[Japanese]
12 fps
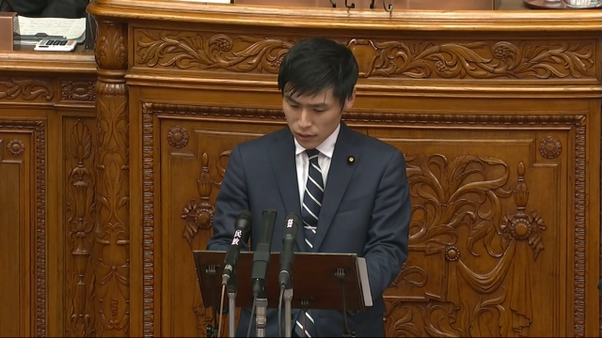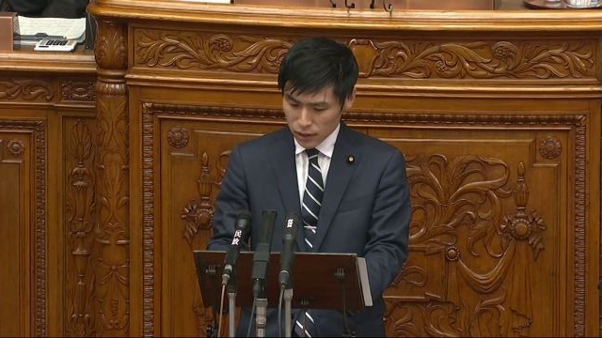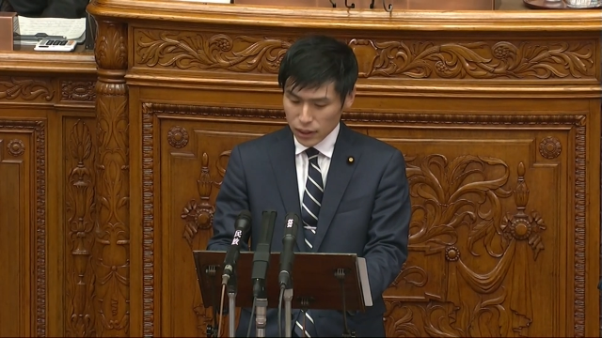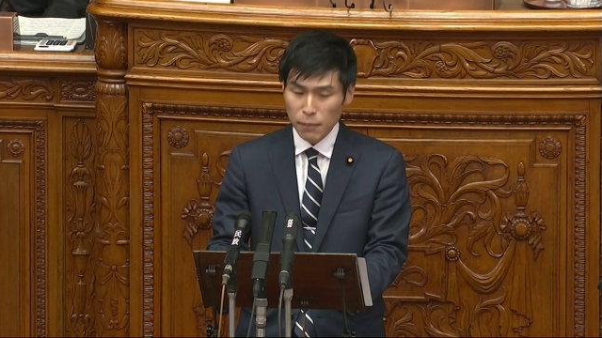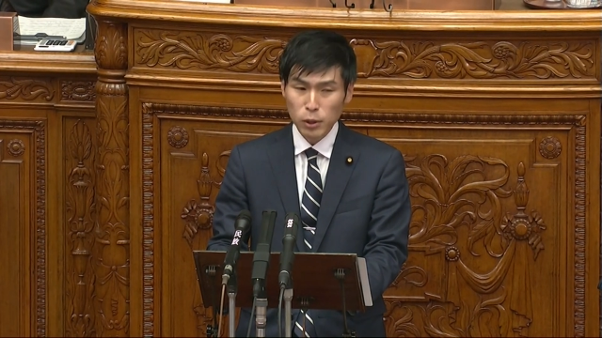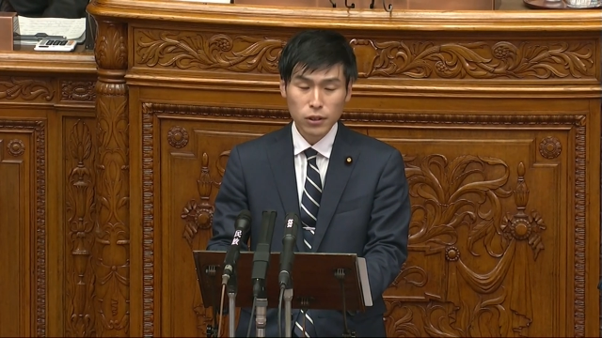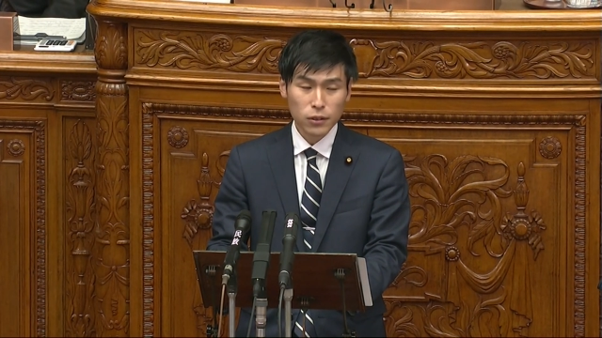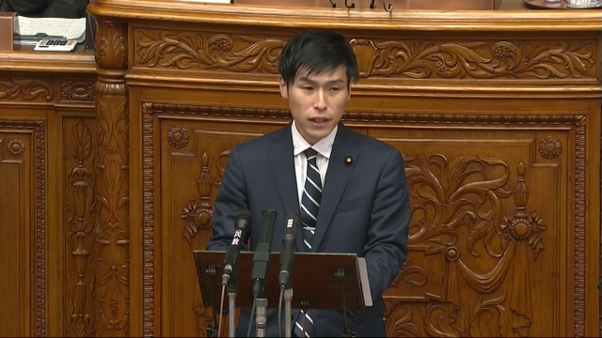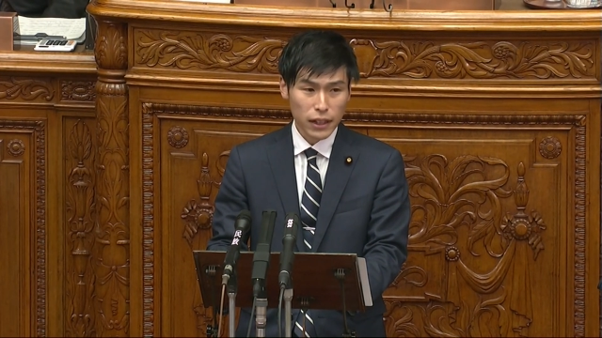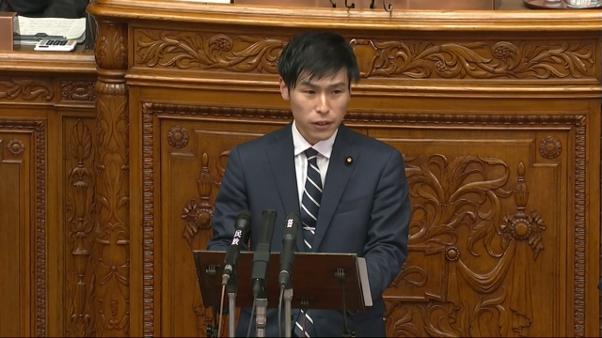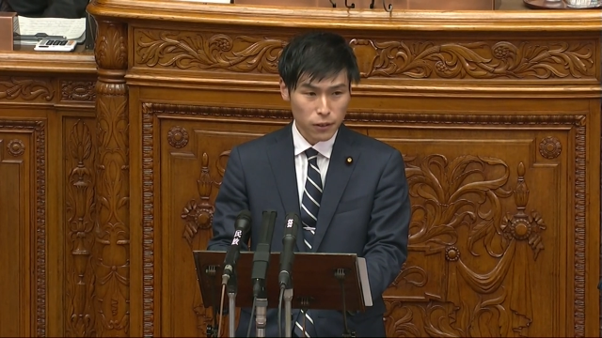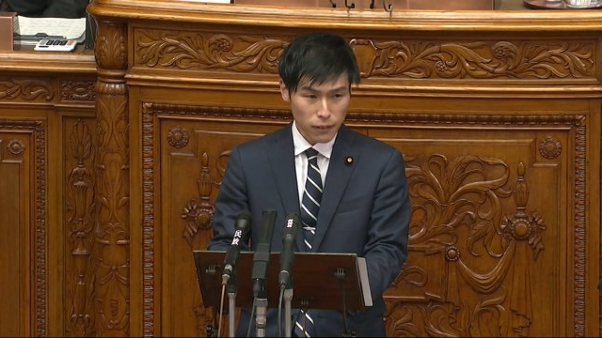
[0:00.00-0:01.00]
しかもその
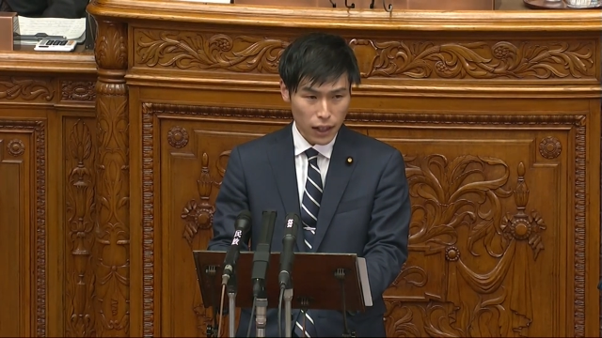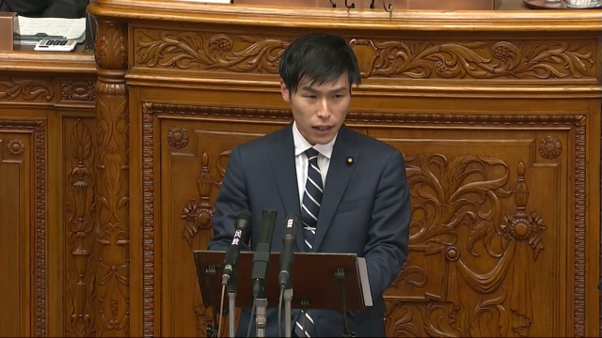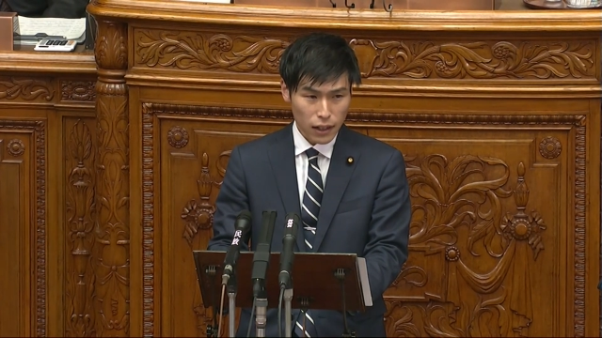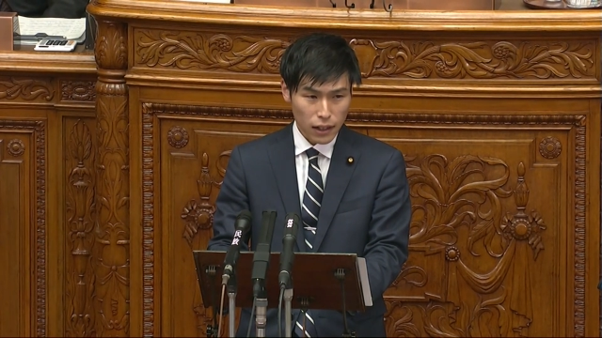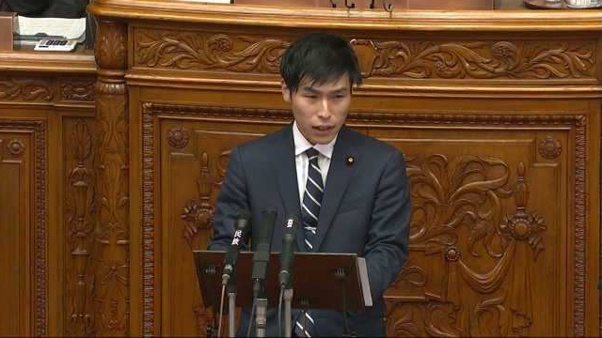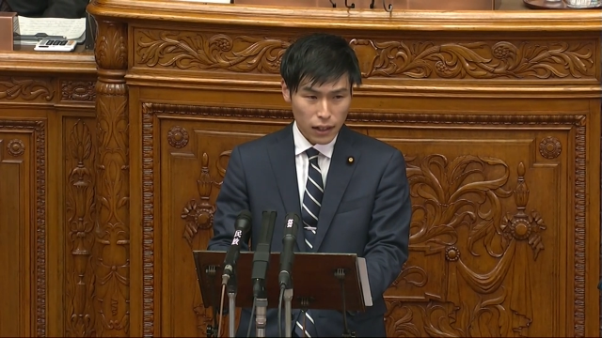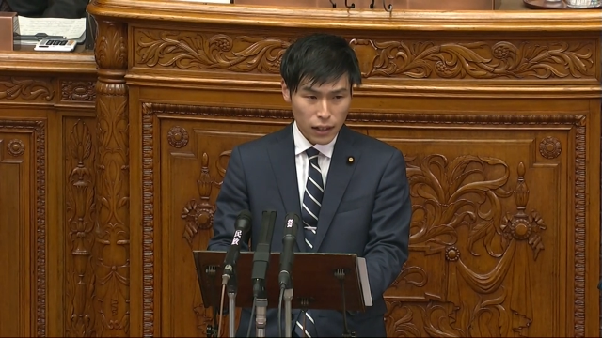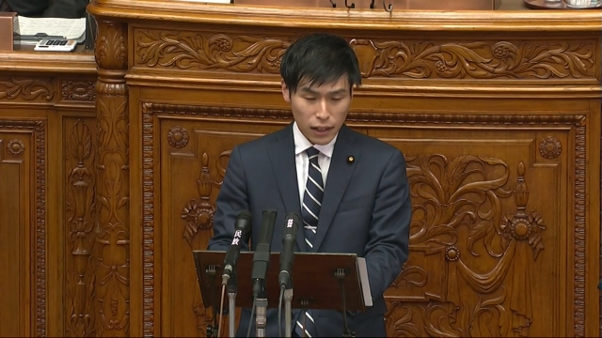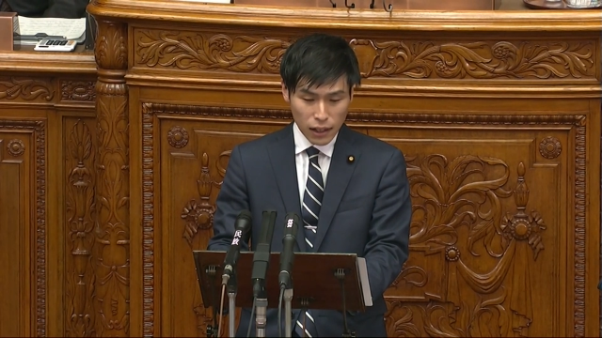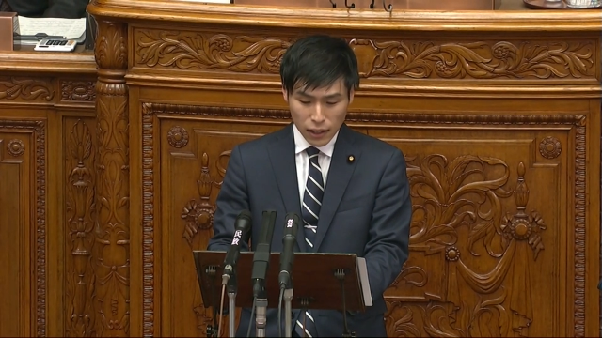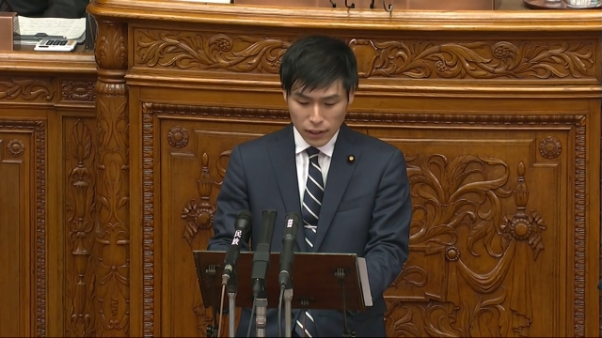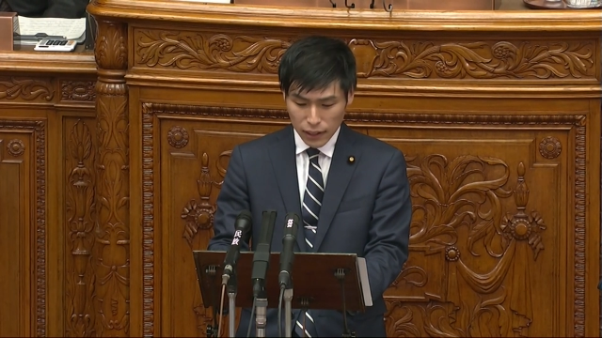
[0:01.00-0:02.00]
内容は、
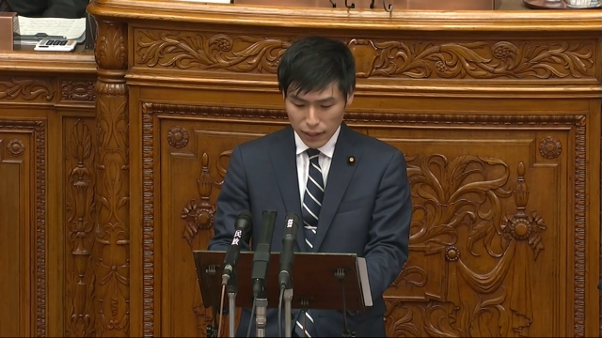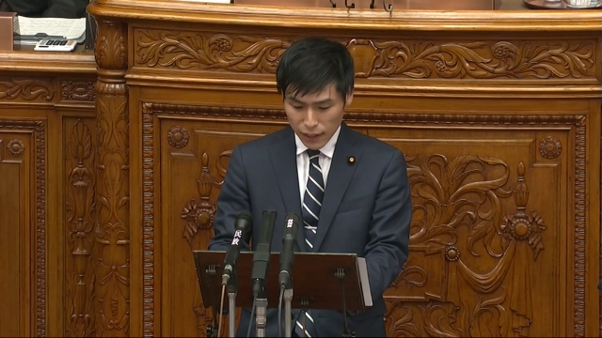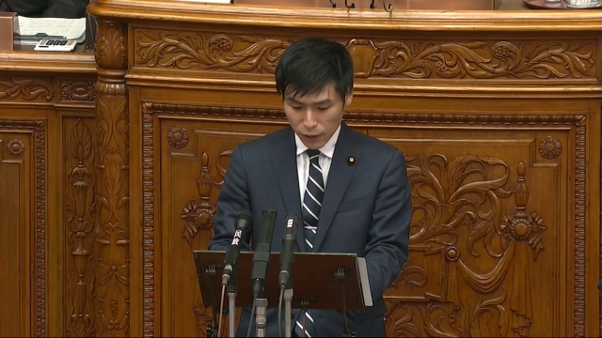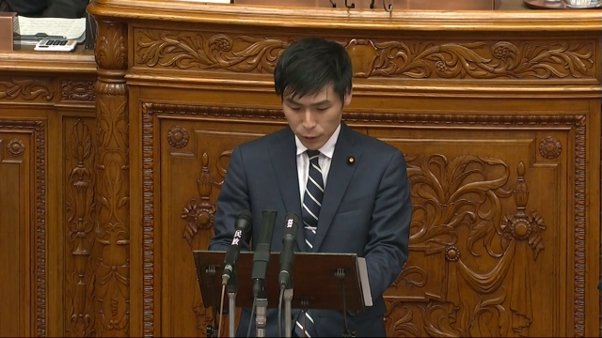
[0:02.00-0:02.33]
社会